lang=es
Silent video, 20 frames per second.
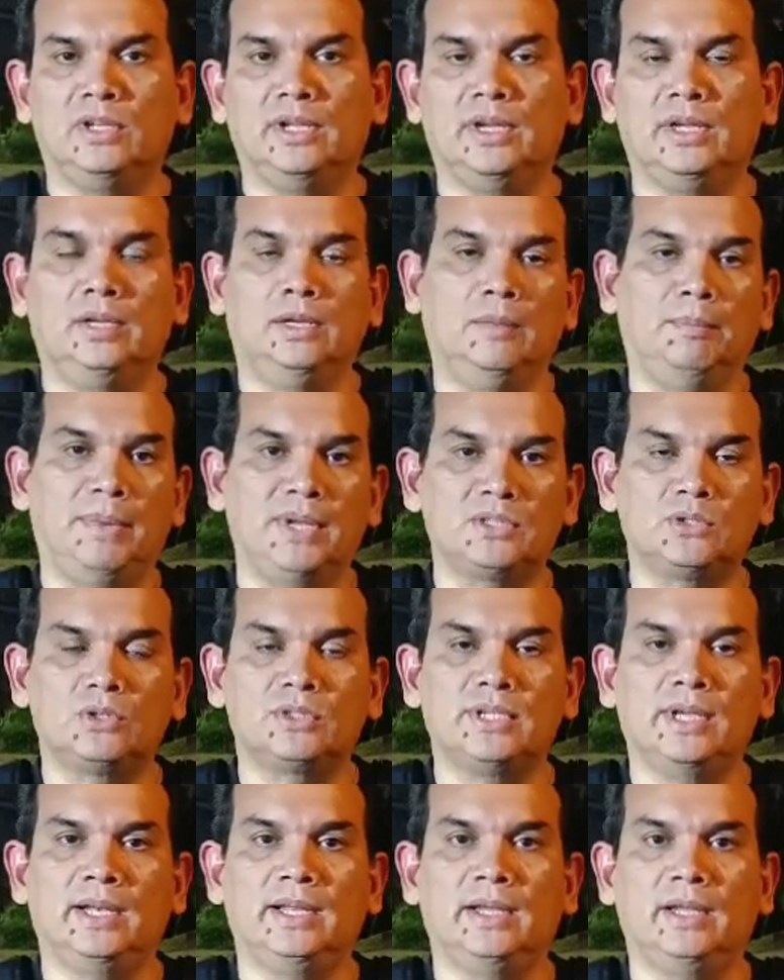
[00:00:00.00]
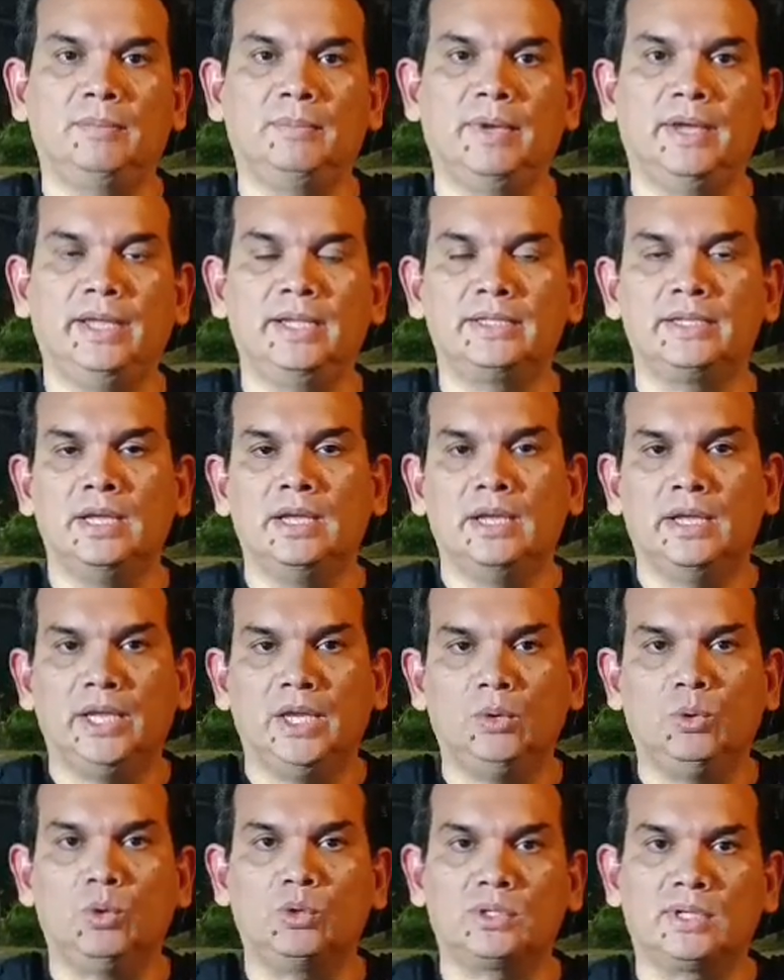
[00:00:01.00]
eh, la paz social en el país
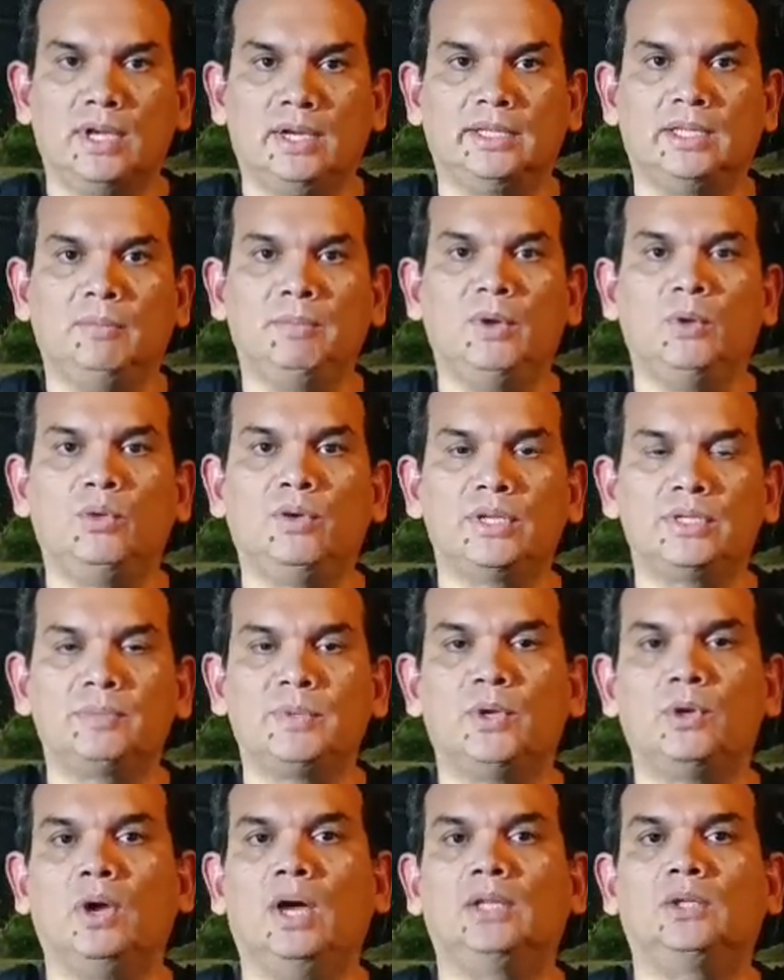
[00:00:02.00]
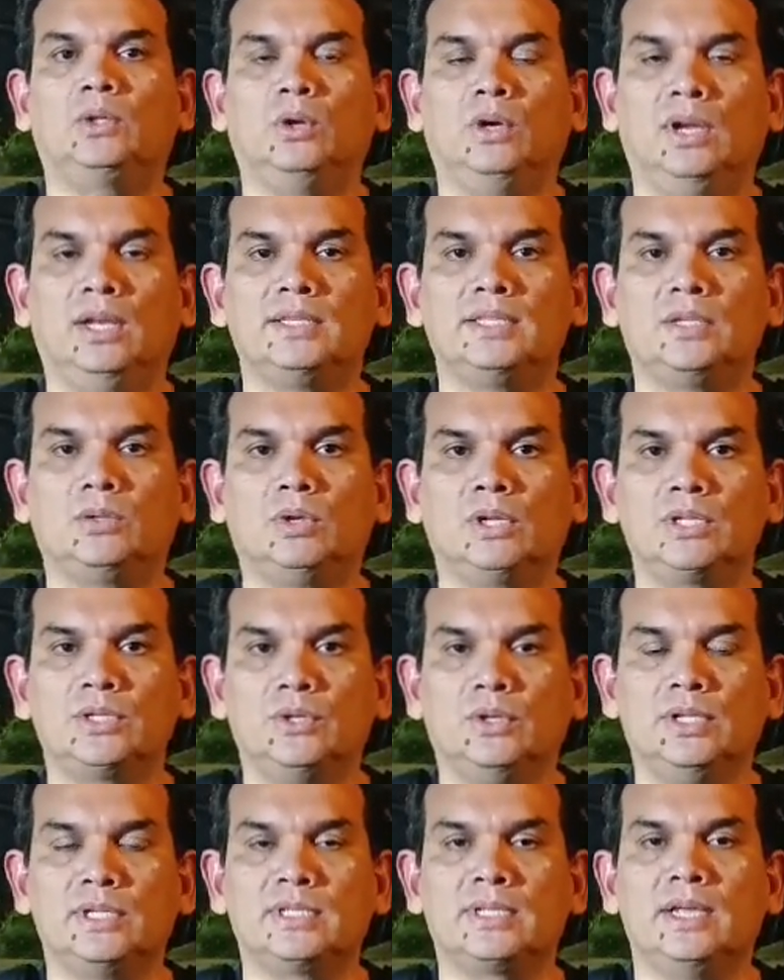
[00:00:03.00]
y buscar también un respiro a todas las
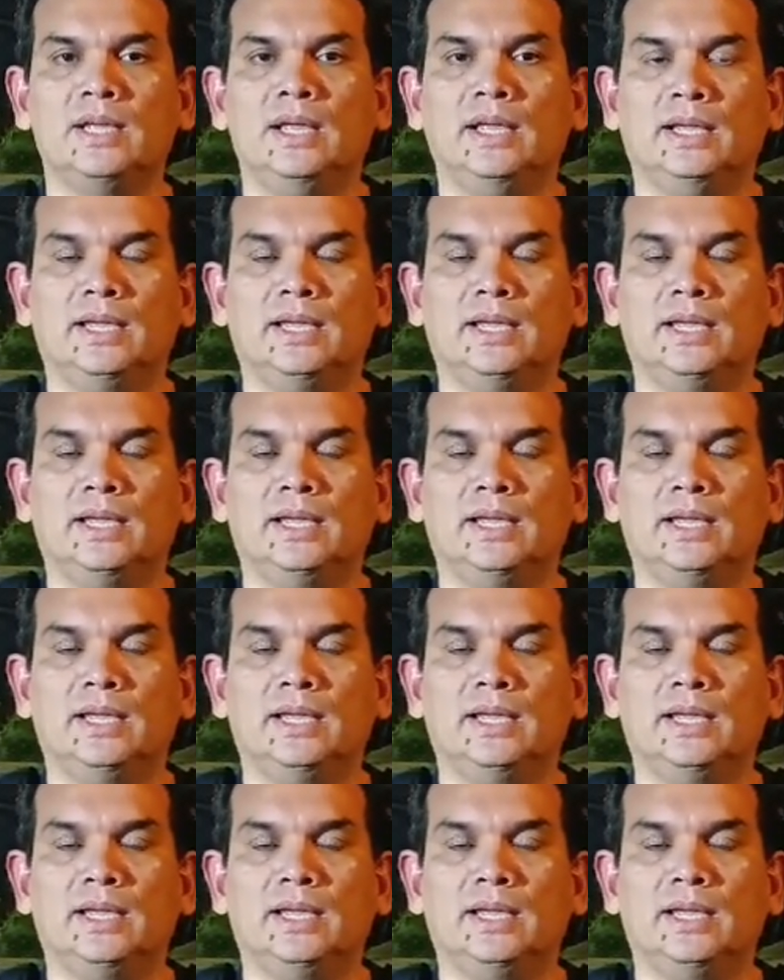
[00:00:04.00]
situaciones